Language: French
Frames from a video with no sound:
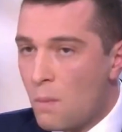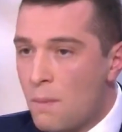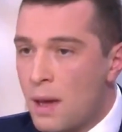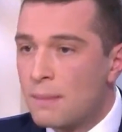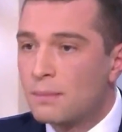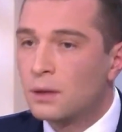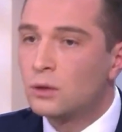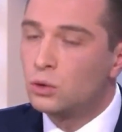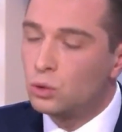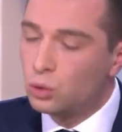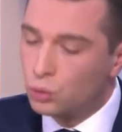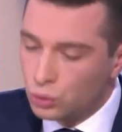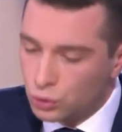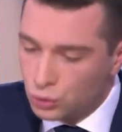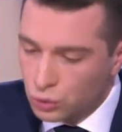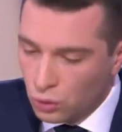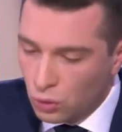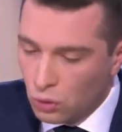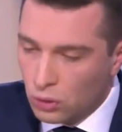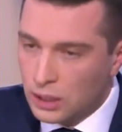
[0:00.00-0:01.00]
aux mêmes,
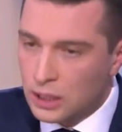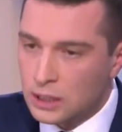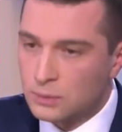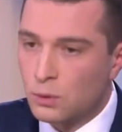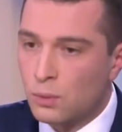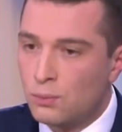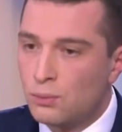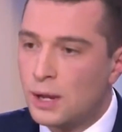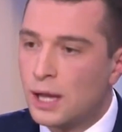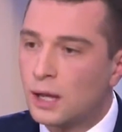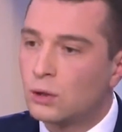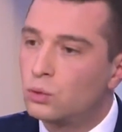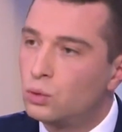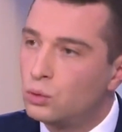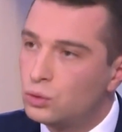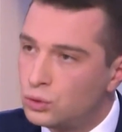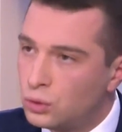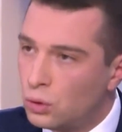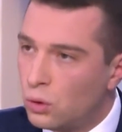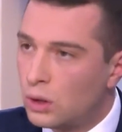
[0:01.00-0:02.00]
toujours aux classes populaires,
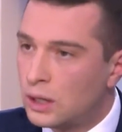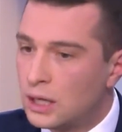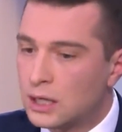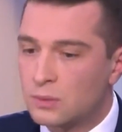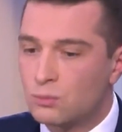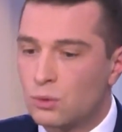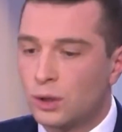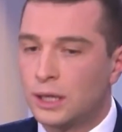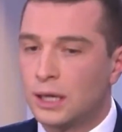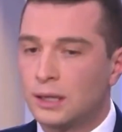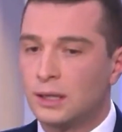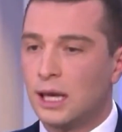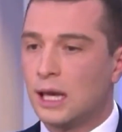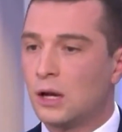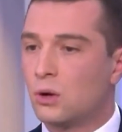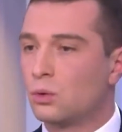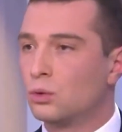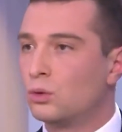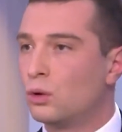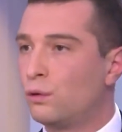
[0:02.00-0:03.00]
toujours aux classes moyennes,
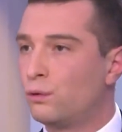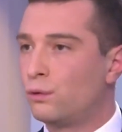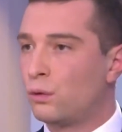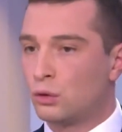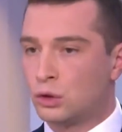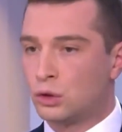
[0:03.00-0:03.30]
et qu'on offre